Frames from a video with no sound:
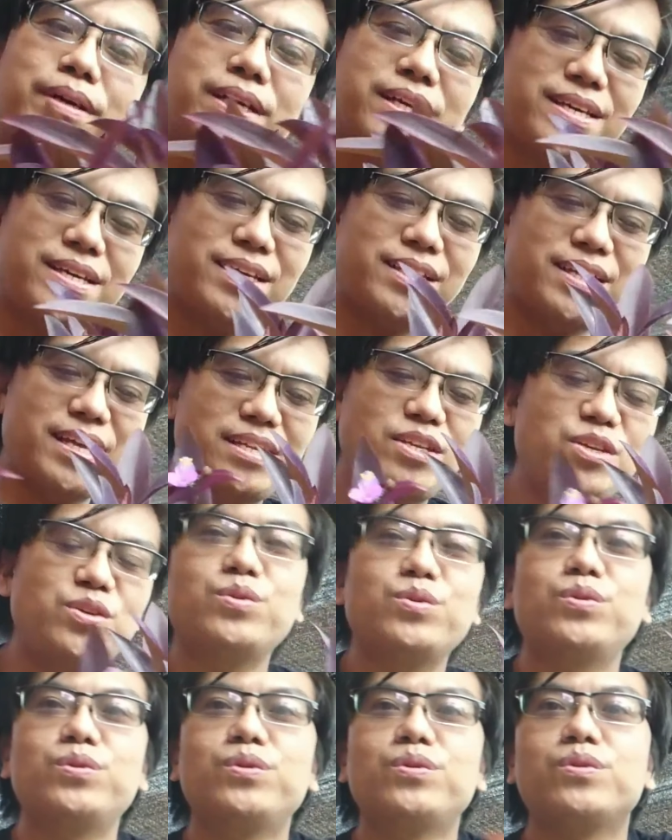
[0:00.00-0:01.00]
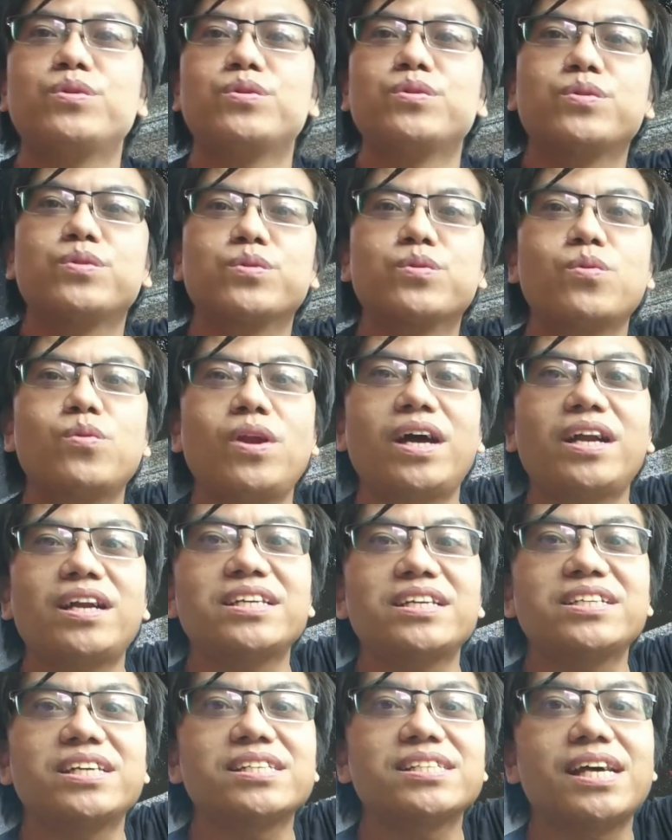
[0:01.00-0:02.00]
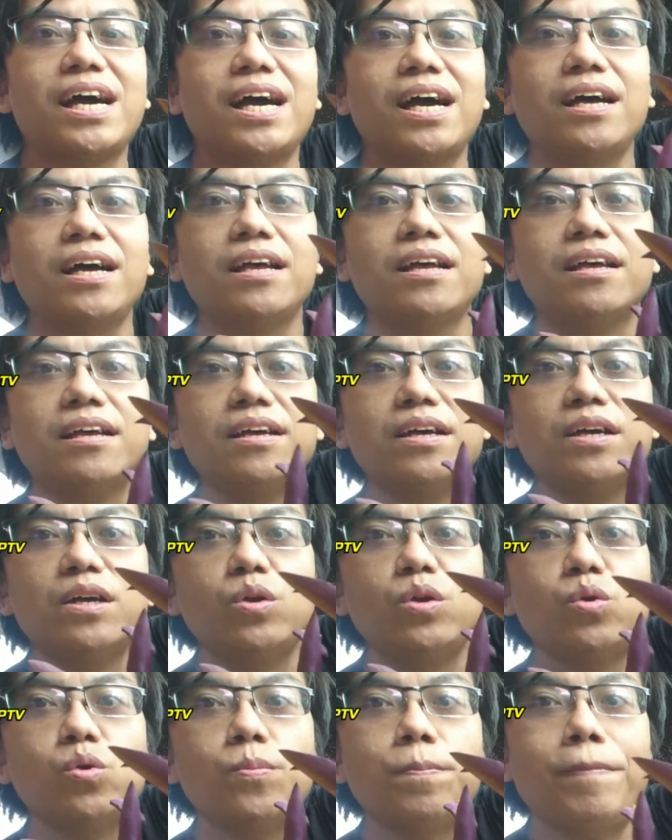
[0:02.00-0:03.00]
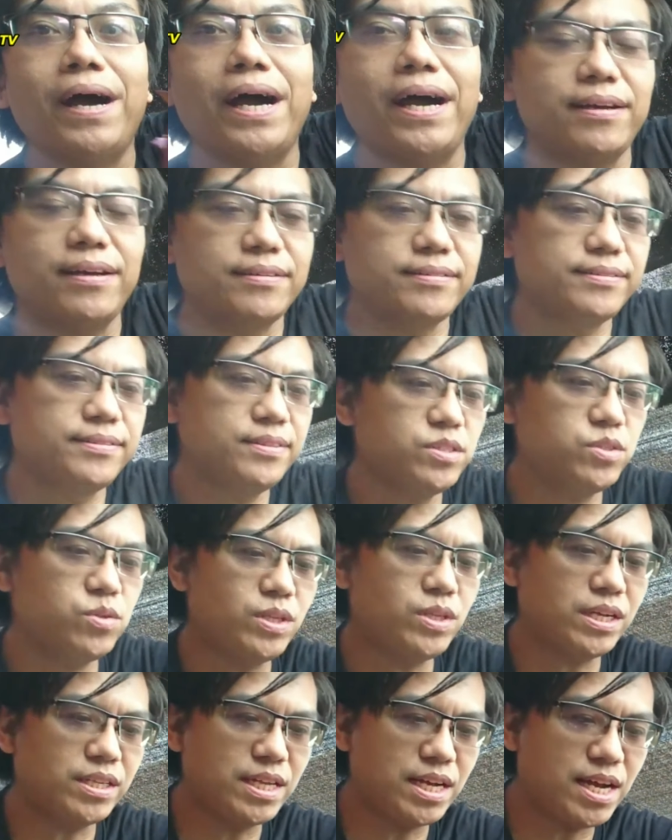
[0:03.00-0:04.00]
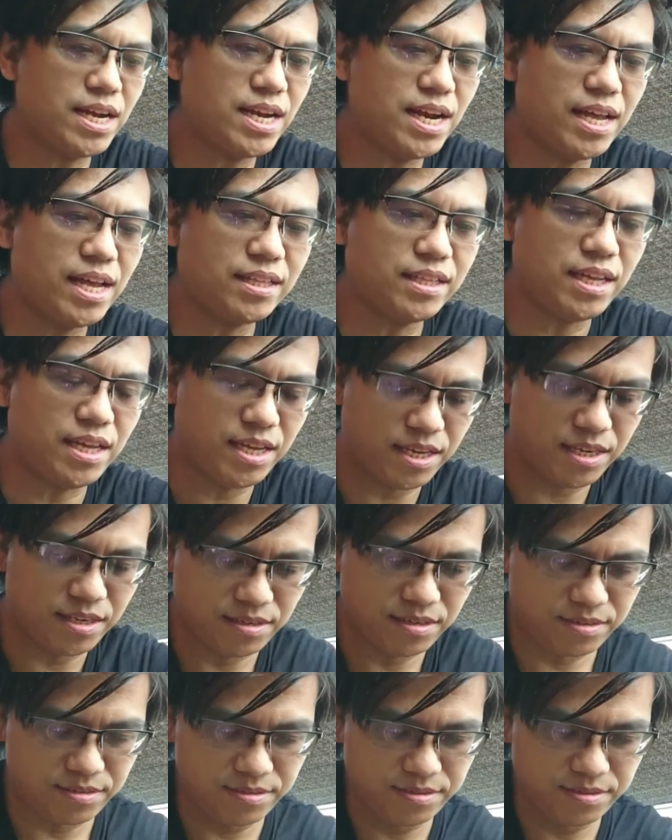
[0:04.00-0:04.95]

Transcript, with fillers: makikita ninyo, kulang na siya sa lupa. So, dagdagan natin.